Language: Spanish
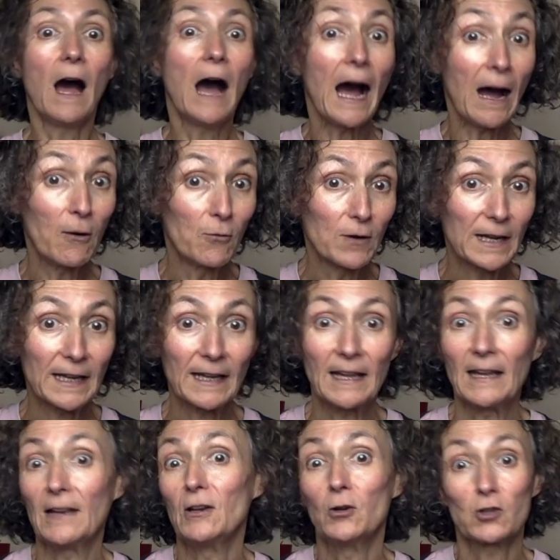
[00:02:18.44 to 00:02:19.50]

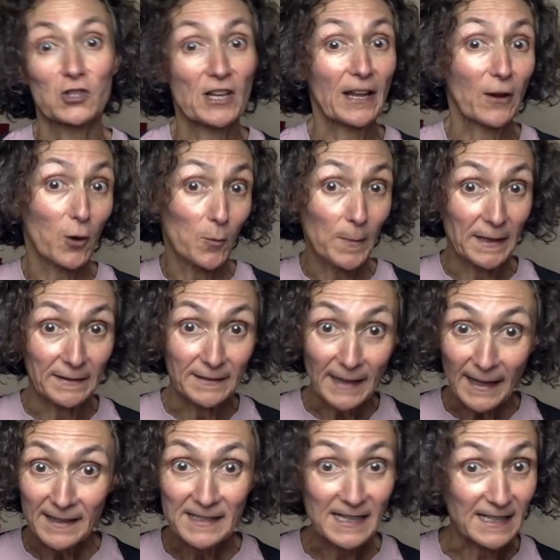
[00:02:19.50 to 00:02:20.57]
aunque los que
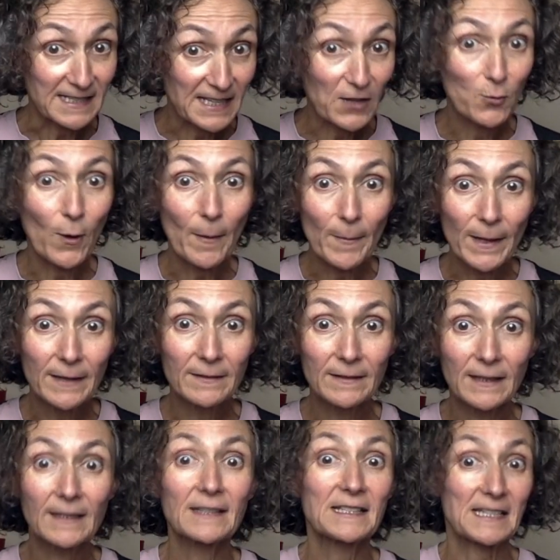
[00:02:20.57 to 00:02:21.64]
comentáis
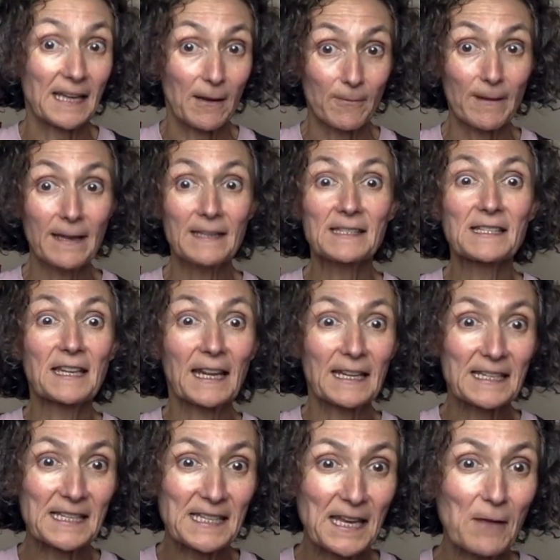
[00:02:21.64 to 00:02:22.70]
asiduamente sabéis que
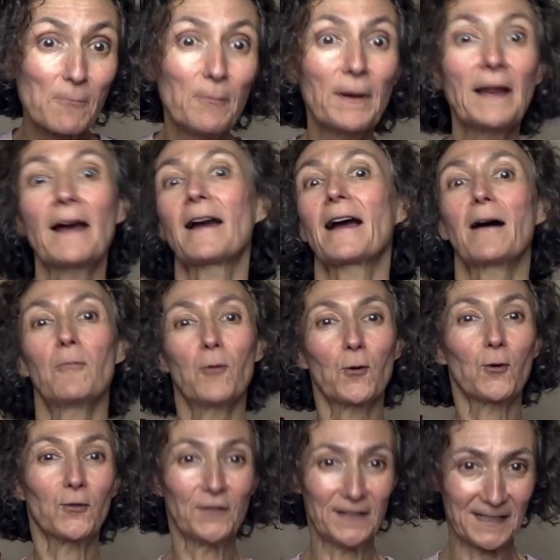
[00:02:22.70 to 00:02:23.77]
siempre acabo
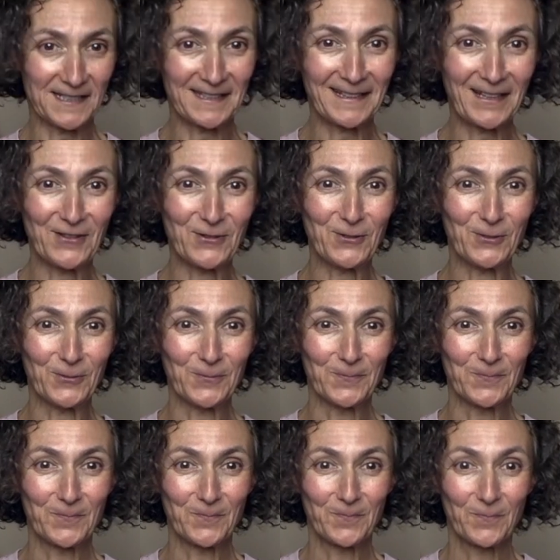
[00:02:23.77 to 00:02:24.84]
contestando.
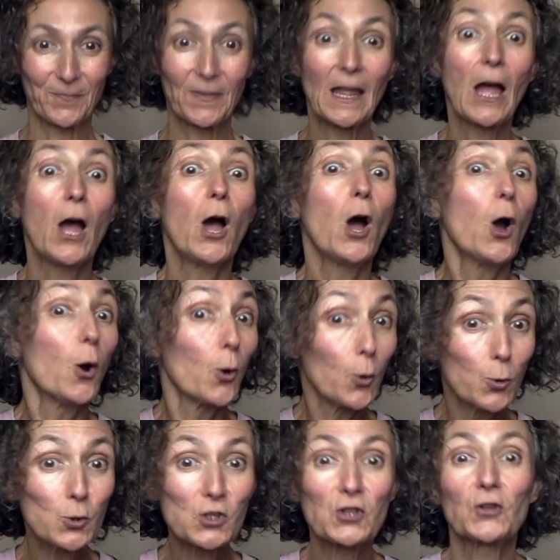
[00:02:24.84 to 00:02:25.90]

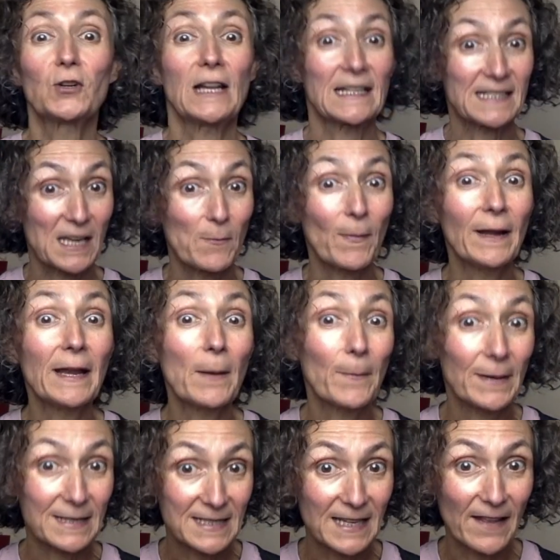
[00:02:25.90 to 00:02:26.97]
Justo la semana
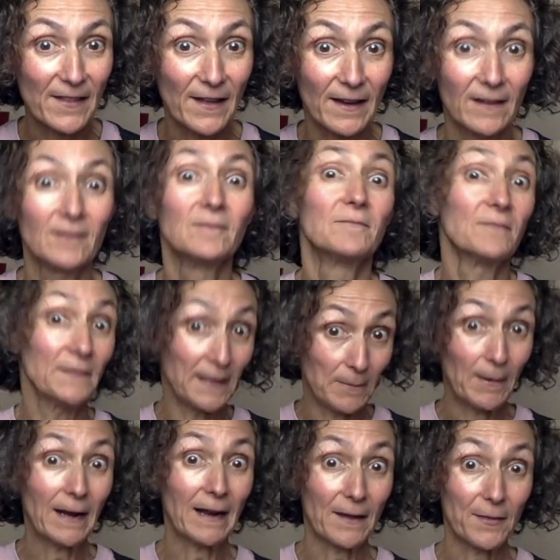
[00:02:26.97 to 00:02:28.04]
pasada, de
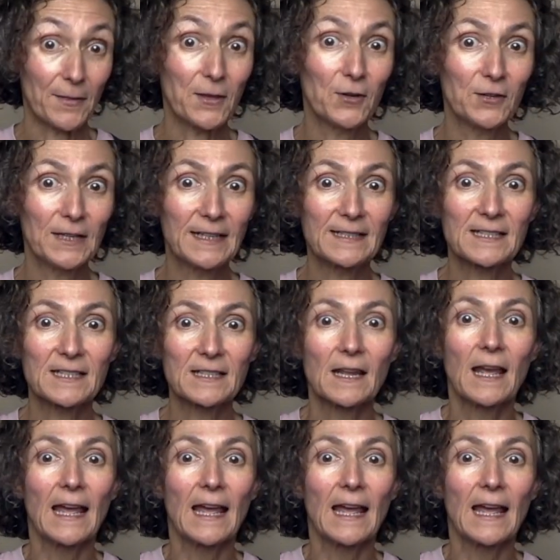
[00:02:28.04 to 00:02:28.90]
vacaciones,